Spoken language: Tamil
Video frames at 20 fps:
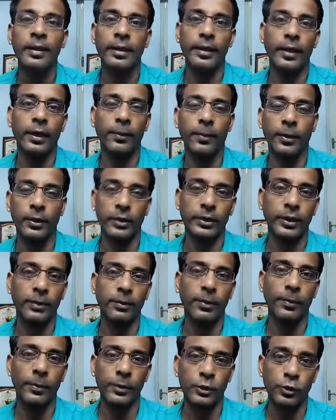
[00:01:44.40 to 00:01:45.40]
ரெண்டு பக்கம்
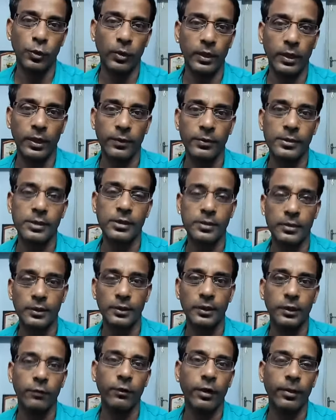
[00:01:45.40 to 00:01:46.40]
டீமை பிரித்து உட்கார வச்சுட்டு
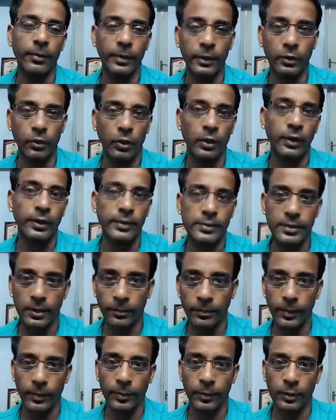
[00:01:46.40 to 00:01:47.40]
வி ஹவ் பின் காலிங்
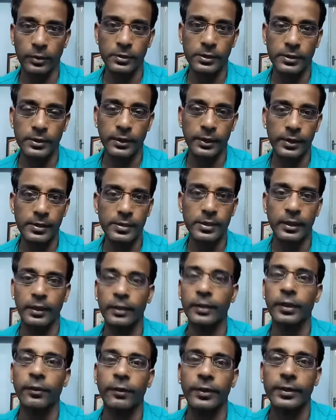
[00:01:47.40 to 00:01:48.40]
சம் பீப்பிள் ஆன் ஸ்டேஜ்
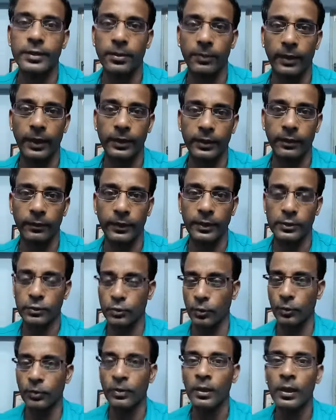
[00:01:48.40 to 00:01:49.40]
அண்ட் கிவிங் சம் ஆக்டிவிட்டி
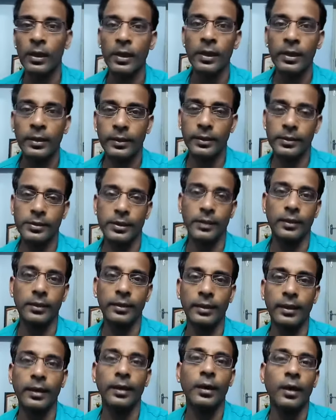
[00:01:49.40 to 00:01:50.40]
ஸோ தட்ஸ் அ
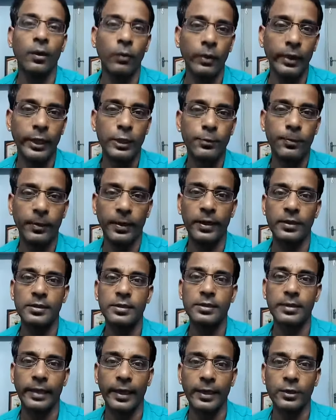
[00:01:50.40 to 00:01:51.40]
ரியலி லவ்லி எக்ஸ்பீரியன்ஸ்
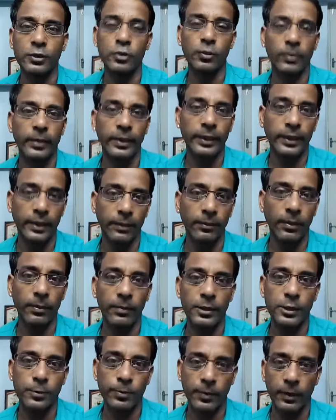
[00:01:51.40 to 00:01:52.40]
தேங்க்ஸ் டு மை டீம்
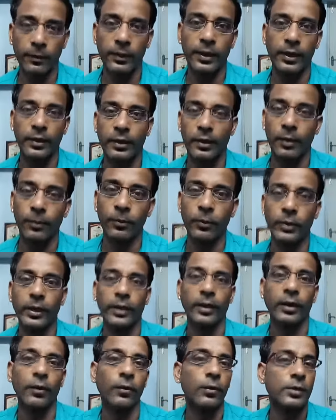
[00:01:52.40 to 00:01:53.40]
மெம்பர்ஸ் பிரவீன் அண்ட் லம்பு
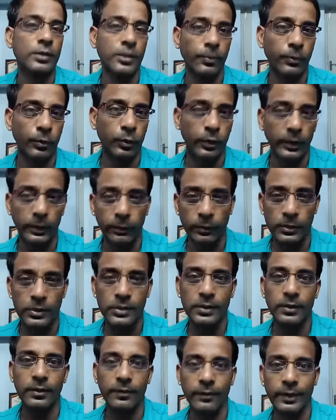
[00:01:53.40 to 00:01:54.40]
ஏன்னா அவங்க சப்போர்ட் இட் வாஸ்
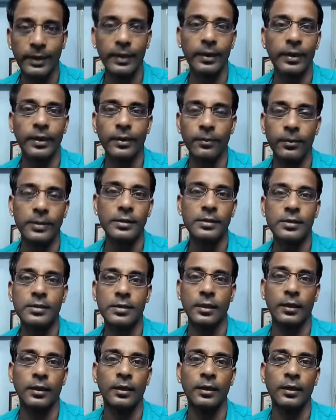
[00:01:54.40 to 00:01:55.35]
ரியலி இமென்ஸ்